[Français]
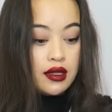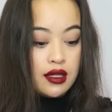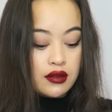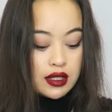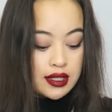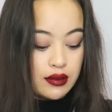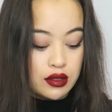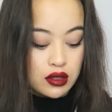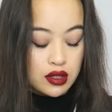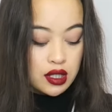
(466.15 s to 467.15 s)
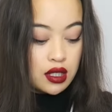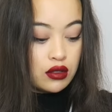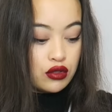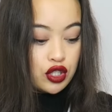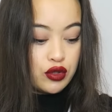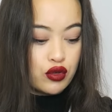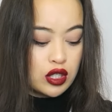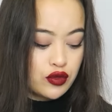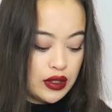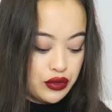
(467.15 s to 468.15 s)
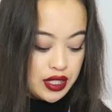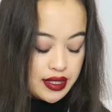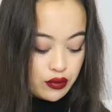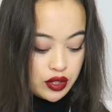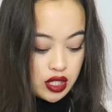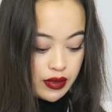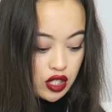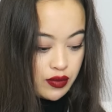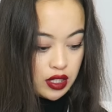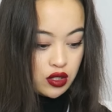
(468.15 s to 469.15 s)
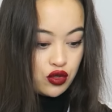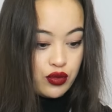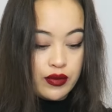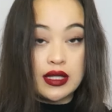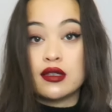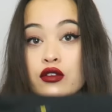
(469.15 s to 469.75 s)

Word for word: d'avoir ça parce que ça euh, je crois que je vais l'utiliser en pyjama je sais pas si je peux mettre